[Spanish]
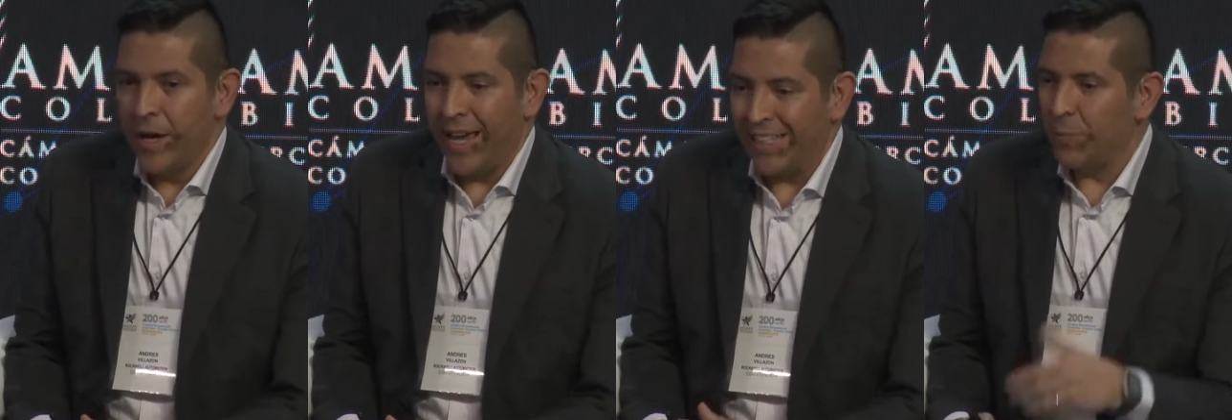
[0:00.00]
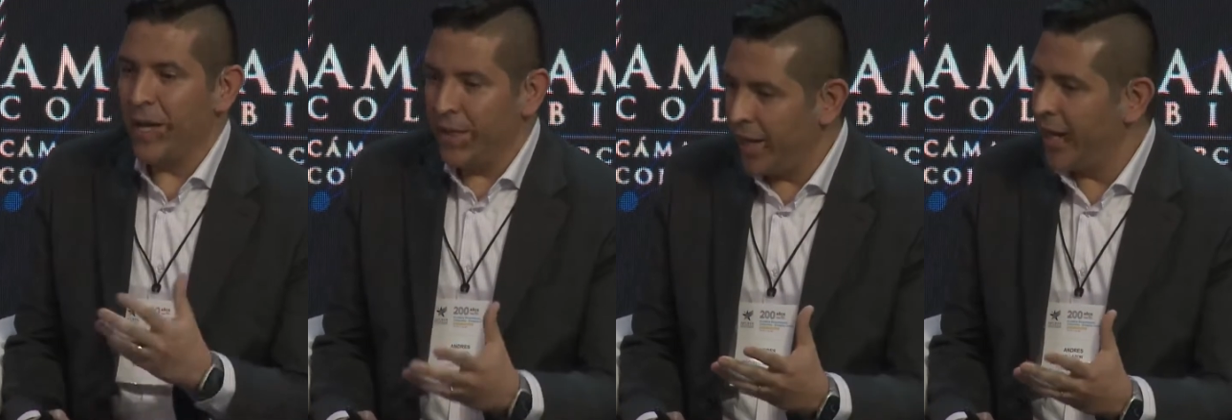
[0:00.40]

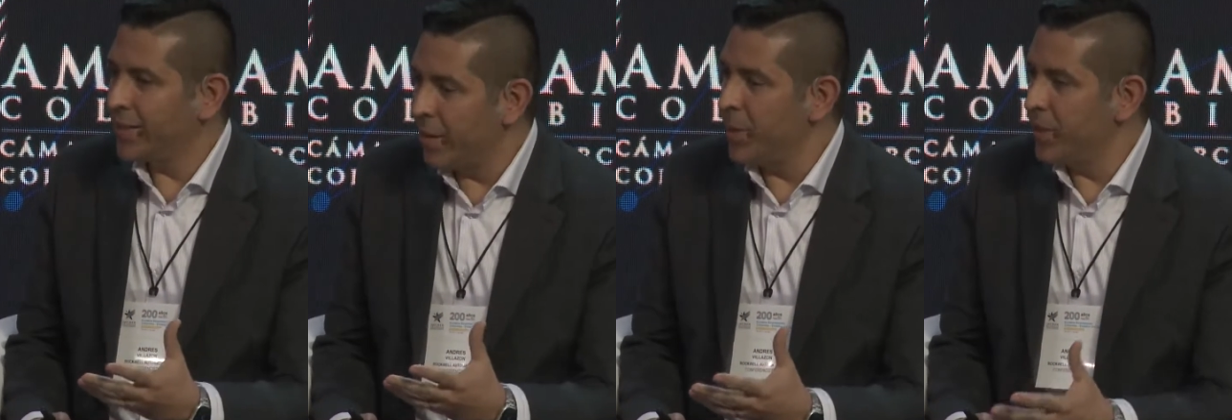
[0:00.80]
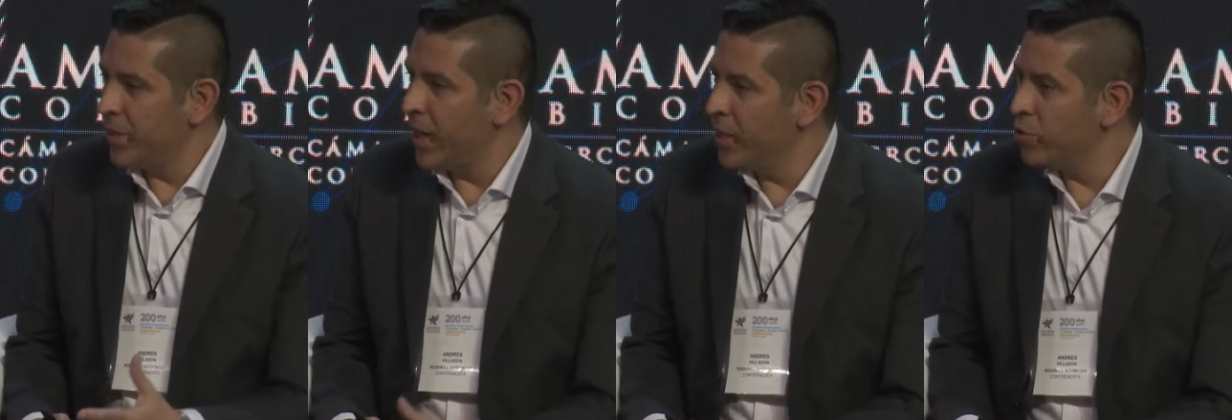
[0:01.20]
expandir las
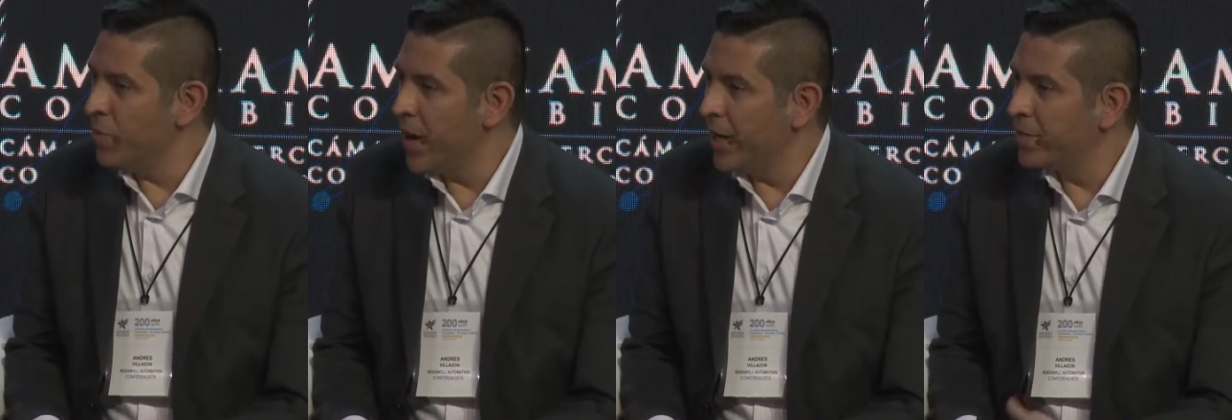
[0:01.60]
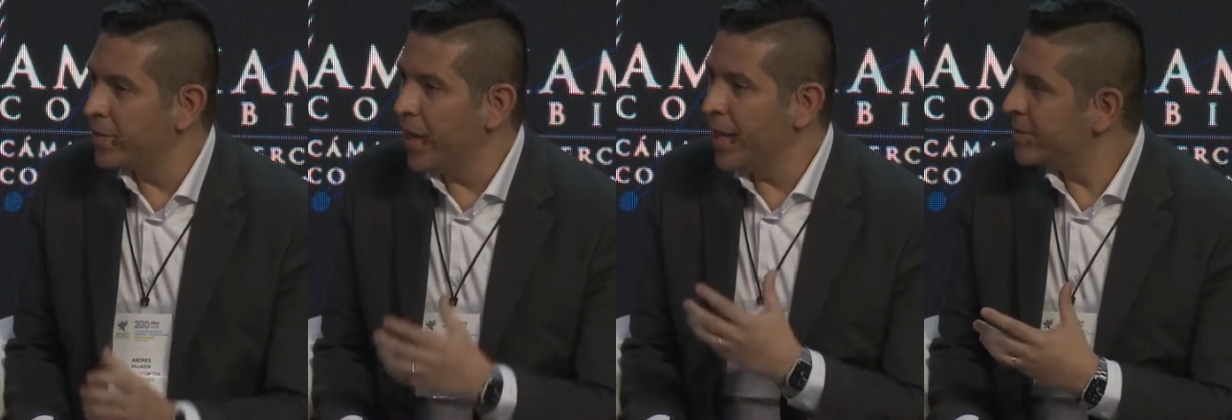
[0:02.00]
capacidades humanas.
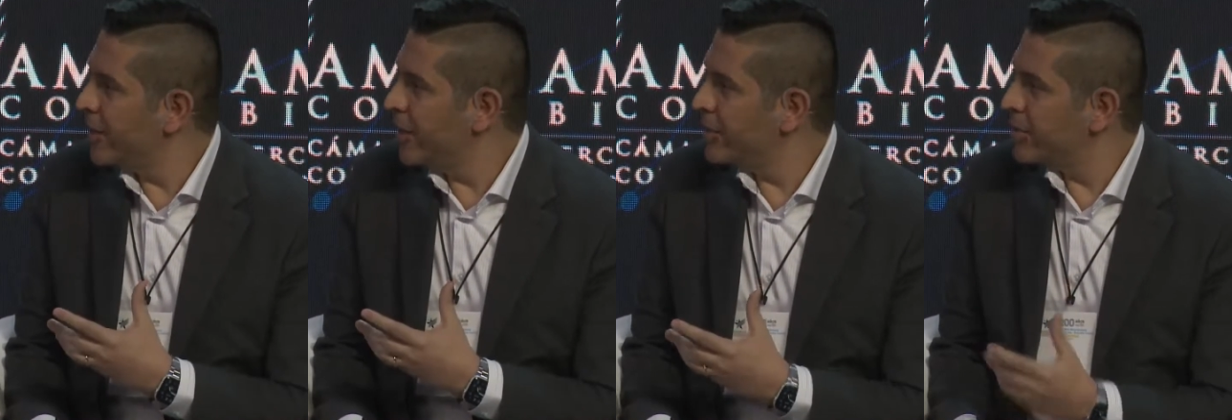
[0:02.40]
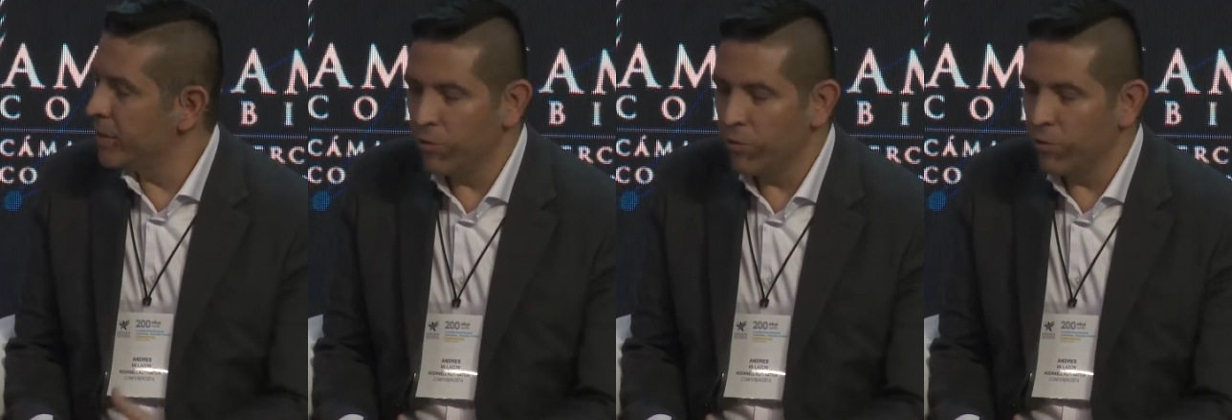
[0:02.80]
Esa es